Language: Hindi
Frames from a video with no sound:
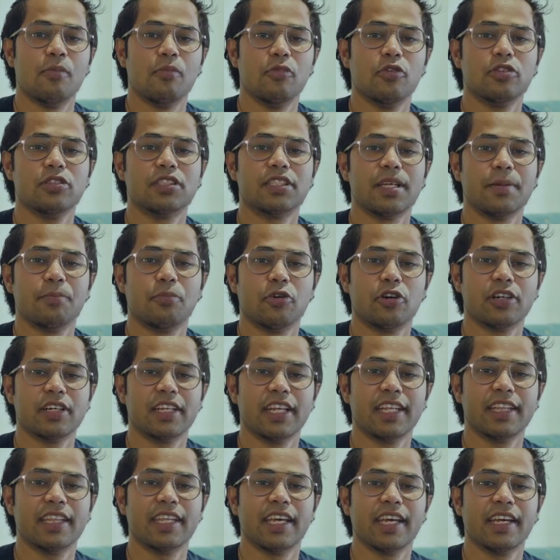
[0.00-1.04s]
मोस्ट
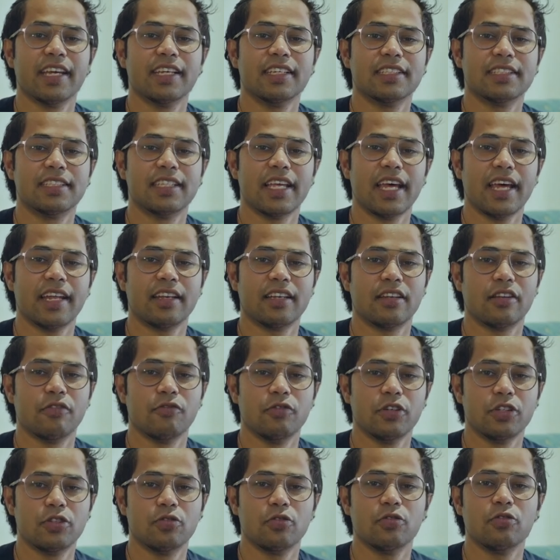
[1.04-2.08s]
इम्पॉर्टेंट थिंग इज़ दैट
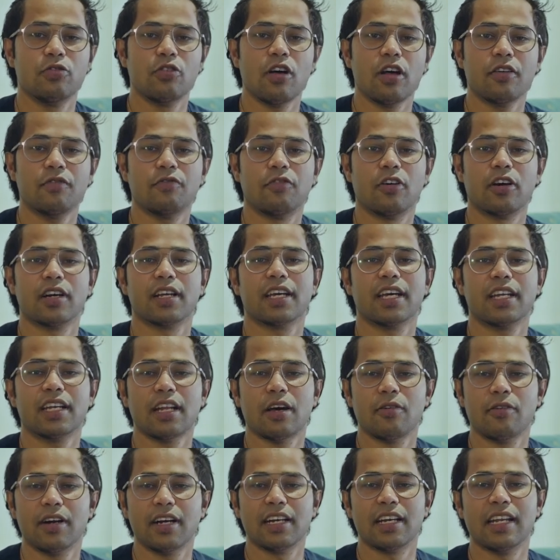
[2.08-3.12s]
वी शुड नॉट फॉरगेट
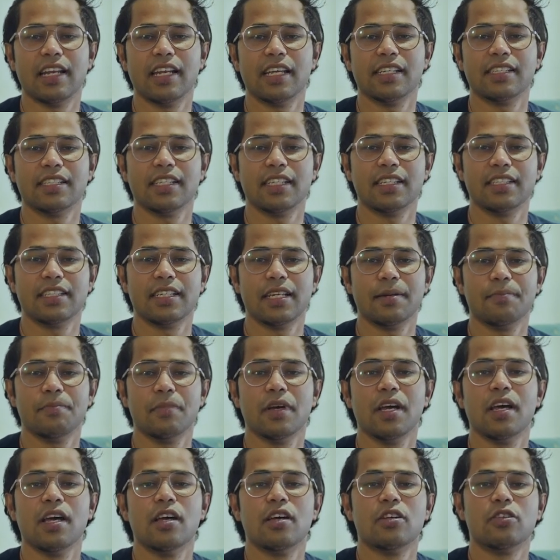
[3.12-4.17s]
आवर रिलेशनशिप
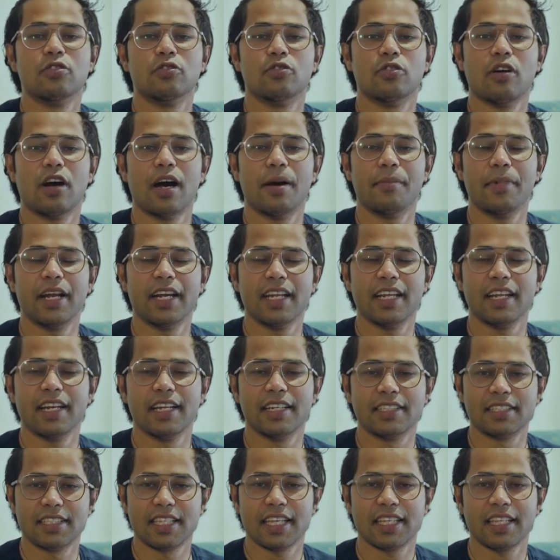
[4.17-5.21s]
जो हमारे
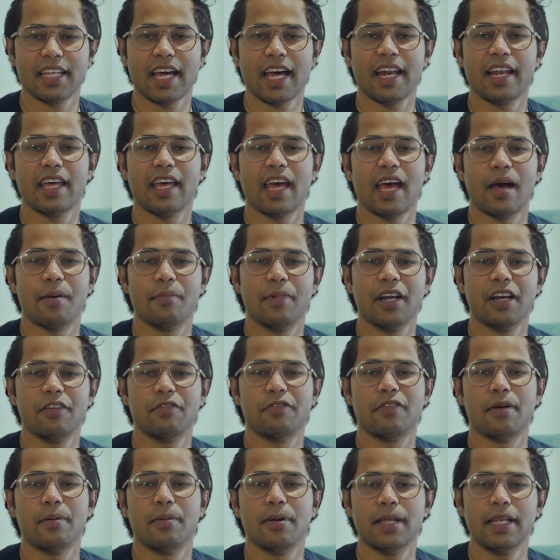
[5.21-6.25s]
रिश्तेदार है हमारे
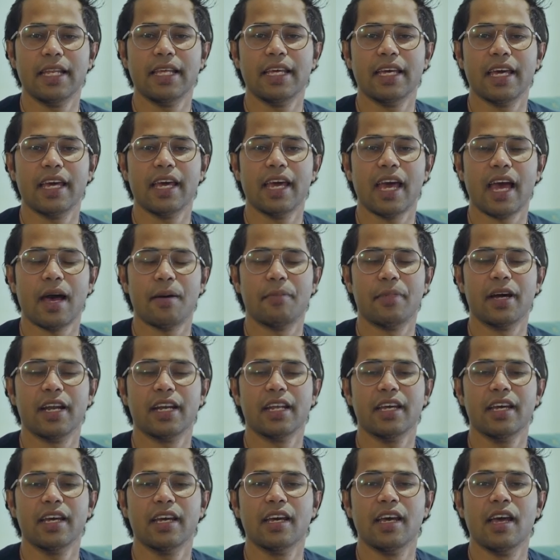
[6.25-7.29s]
फैमिली है
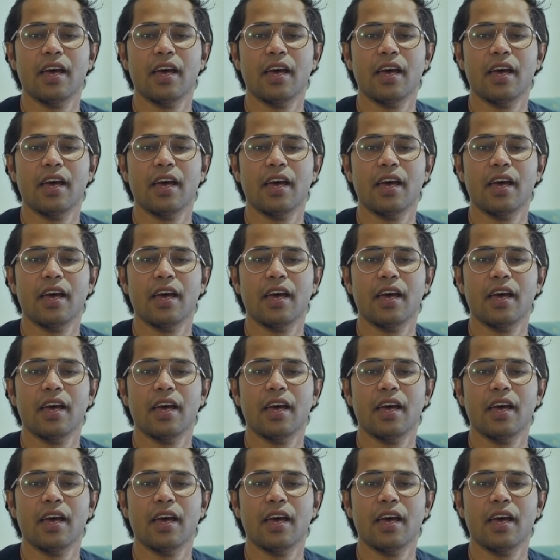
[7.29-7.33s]
हमारे